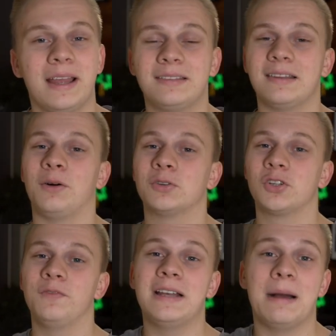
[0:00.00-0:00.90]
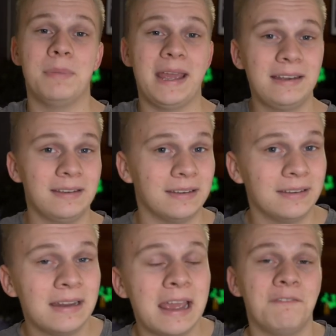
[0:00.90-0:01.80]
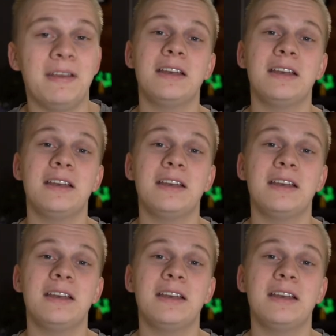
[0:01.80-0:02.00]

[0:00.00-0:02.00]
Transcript: jetzt auch schon wieder beenden.